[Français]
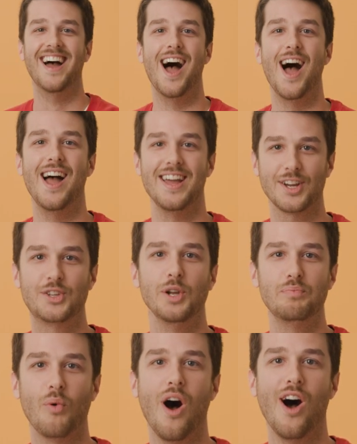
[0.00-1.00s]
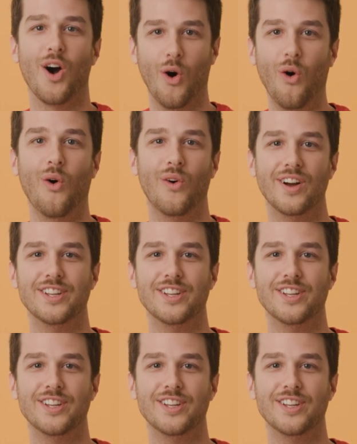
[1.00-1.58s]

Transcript: Euh, Hercule Poirot.